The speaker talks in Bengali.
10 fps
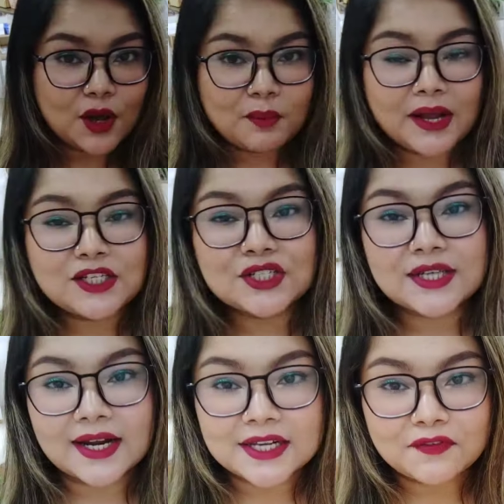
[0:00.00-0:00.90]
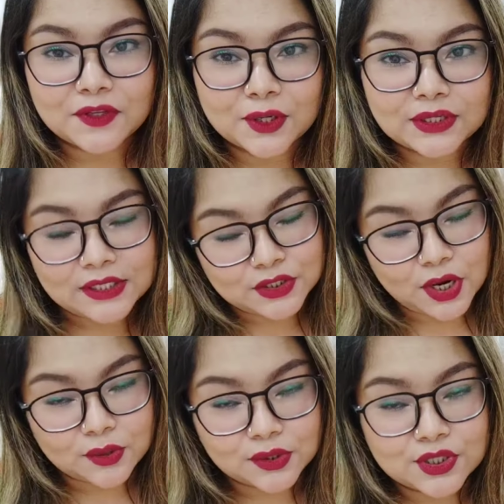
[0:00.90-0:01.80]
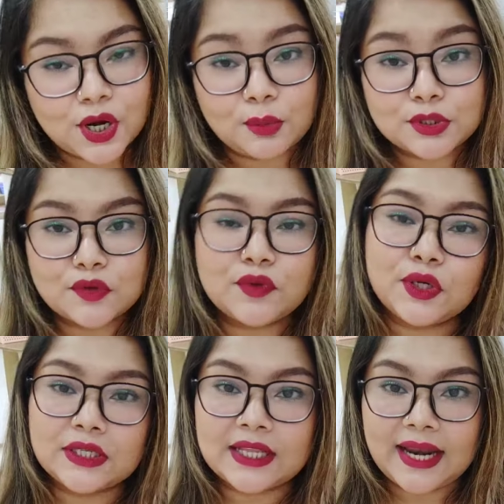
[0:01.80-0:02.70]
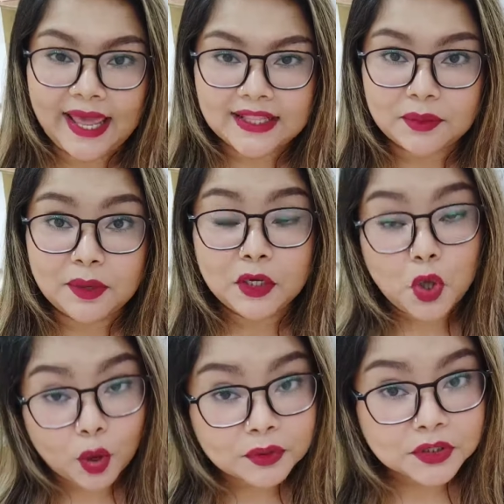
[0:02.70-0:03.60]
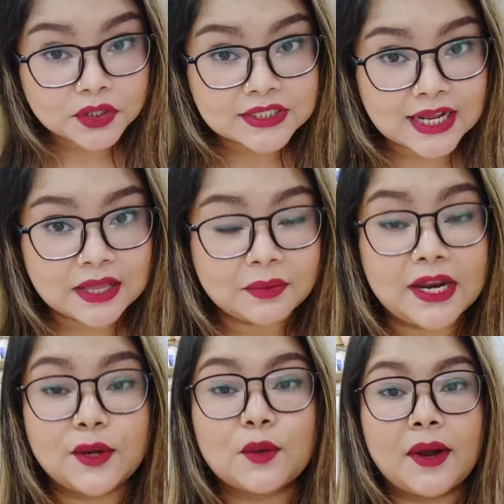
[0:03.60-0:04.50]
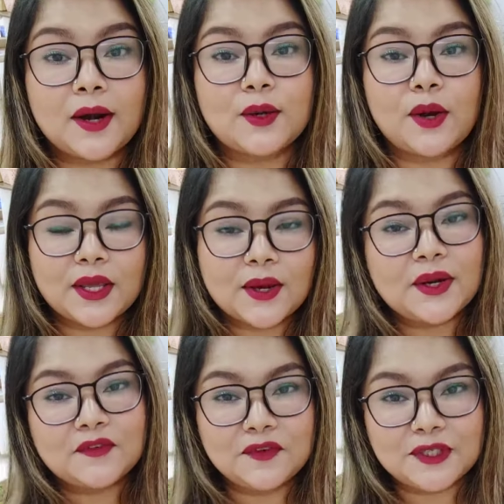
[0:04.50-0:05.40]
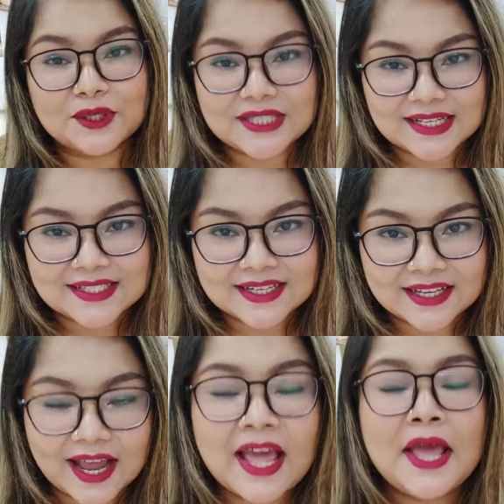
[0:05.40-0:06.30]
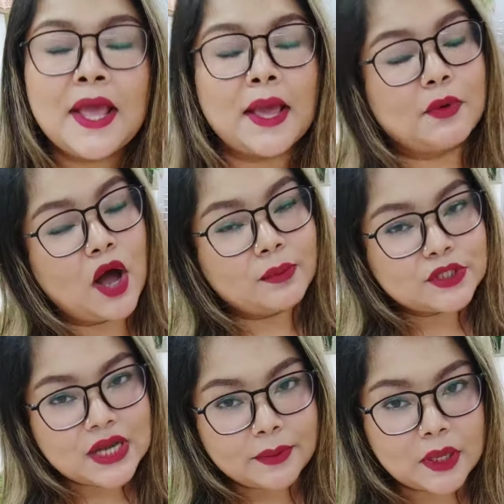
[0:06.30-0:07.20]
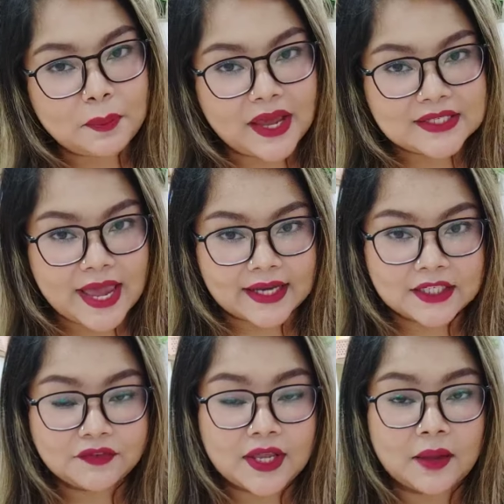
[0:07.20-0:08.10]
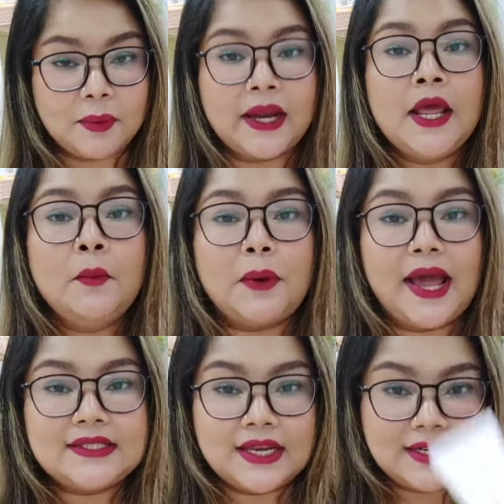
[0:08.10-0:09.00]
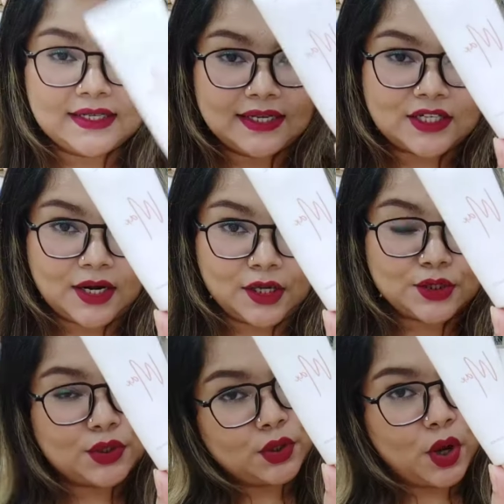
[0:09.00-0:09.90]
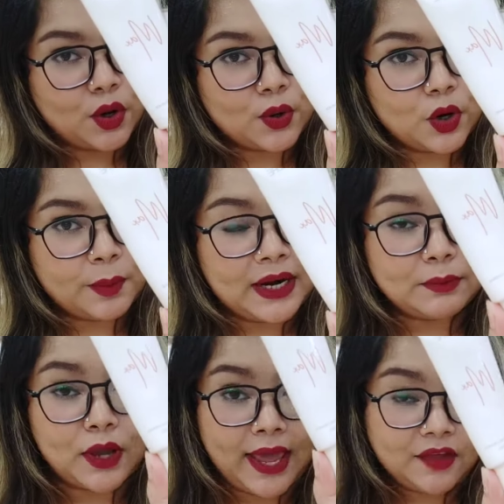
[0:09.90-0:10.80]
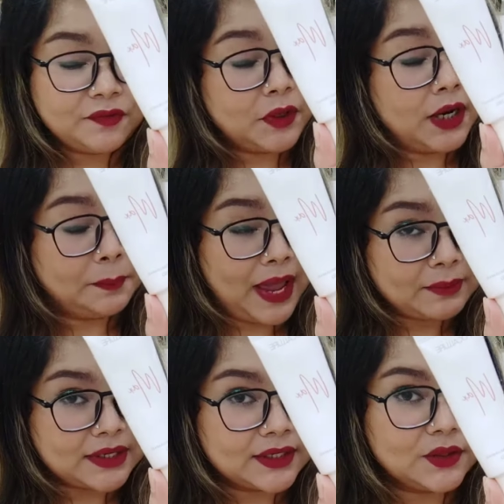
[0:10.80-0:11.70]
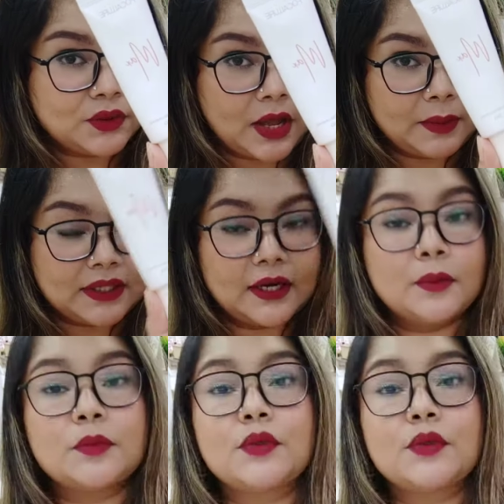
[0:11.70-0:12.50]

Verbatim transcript: সো মাচ যারা যারা ভিডিওটা এনজয় করছেন অবশ্যই ভিডিওটাতে লাইক দিবেন কমেন্ট করে জানাবেন এরকম আরো অনেক অনেক ভিডিও চাচ্ছেন কিনা এবং অবশ্যই আমাদের পেজে অ্যাক্টিভ থাকবেন প্রাইস অ্যান্ড ডিটেলস জানার জন্য নক করবেন এবং এই প্রাইমারটা কিন্তু আমাদের